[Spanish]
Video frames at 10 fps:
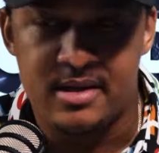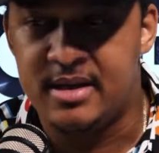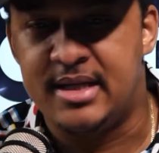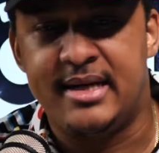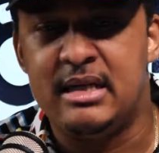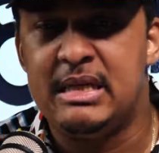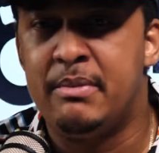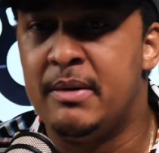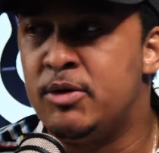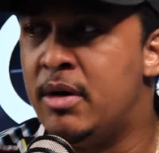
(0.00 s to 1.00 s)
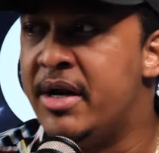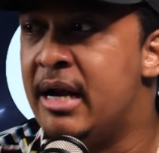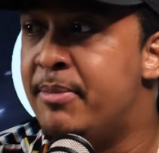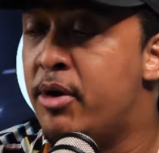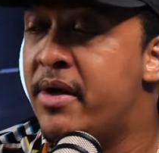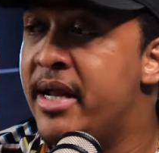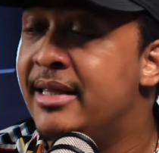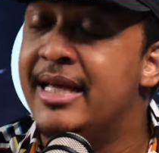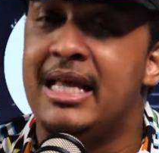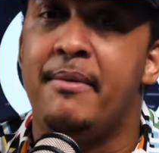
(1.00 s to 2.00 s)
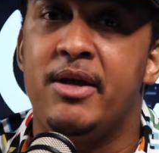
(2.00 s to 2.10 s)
Jessica siempre se ha visto barrial, pero Denis te está